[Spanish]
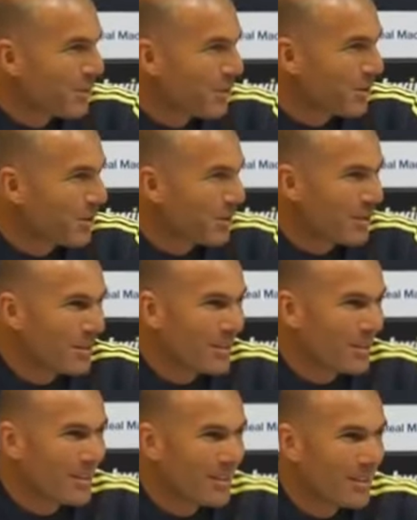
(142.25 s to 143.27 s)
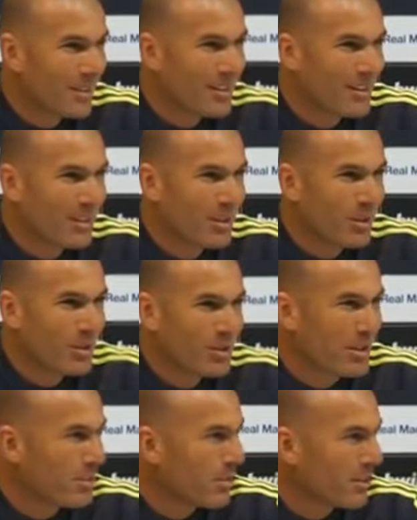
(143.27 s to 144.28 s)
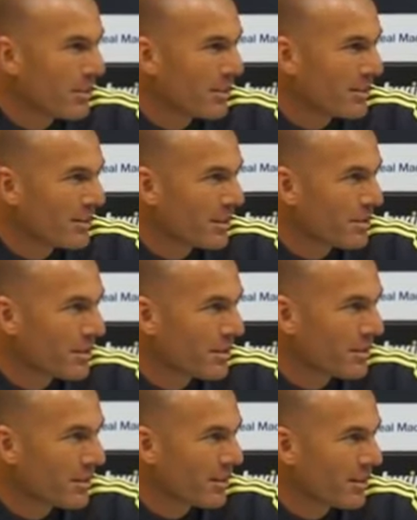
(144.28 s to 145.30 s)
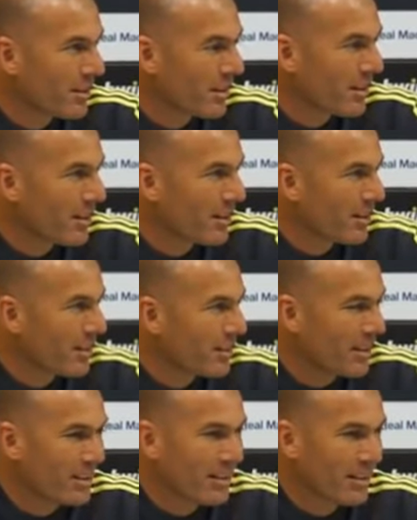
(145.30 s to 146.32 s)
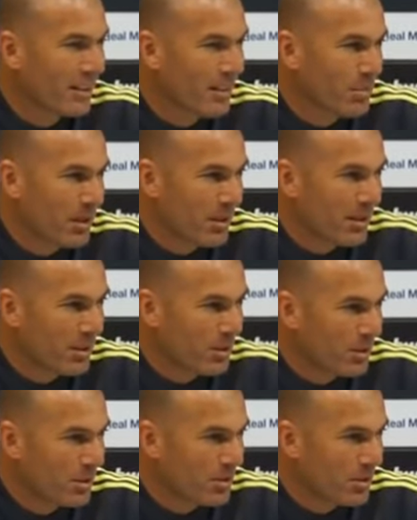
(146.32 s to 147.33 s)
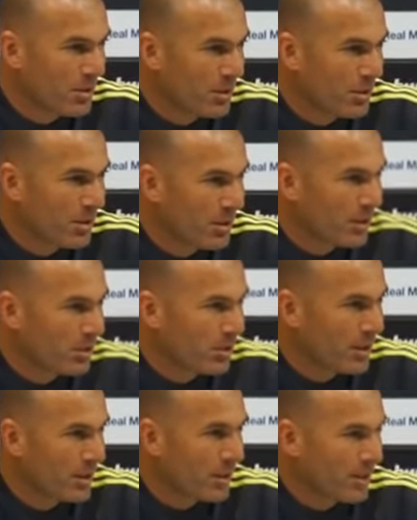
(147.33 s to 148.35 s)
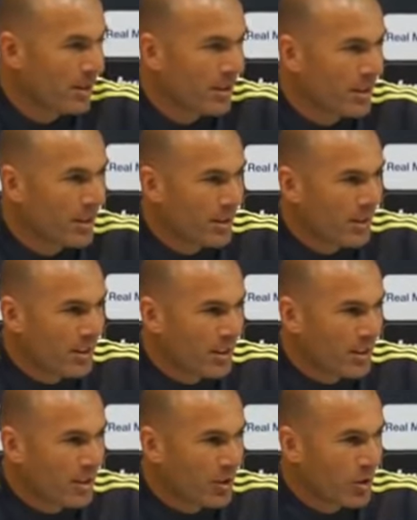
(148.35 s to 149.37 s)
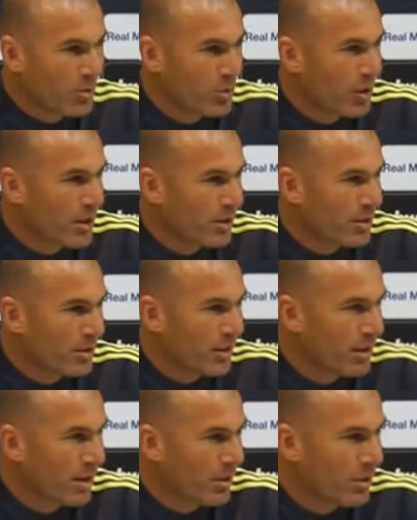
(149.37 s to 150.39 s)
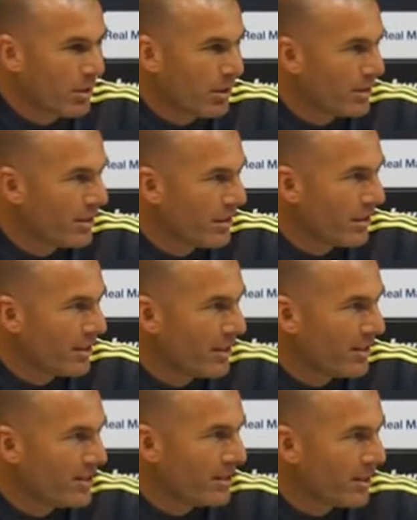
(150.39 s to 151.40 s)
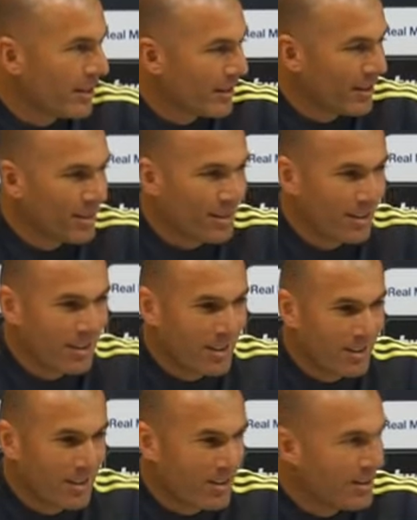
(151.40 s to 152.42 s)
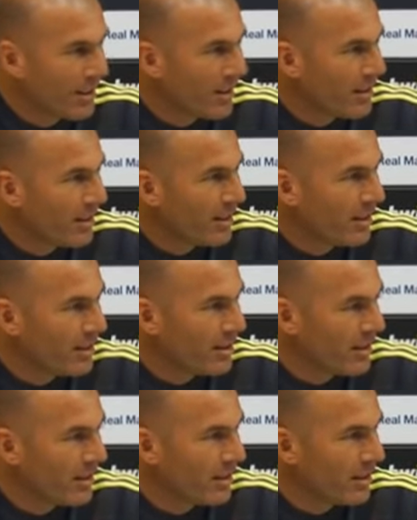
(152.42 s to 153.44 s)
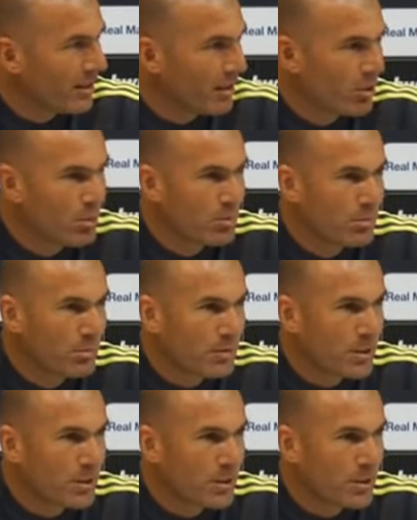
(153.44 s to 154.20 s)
pero el entrenador siempre, ¿sabes? En cada, en, cada partido sé lo que tengo que, cómo es el cargo de este, de este, de estar aquí, en este, en este club.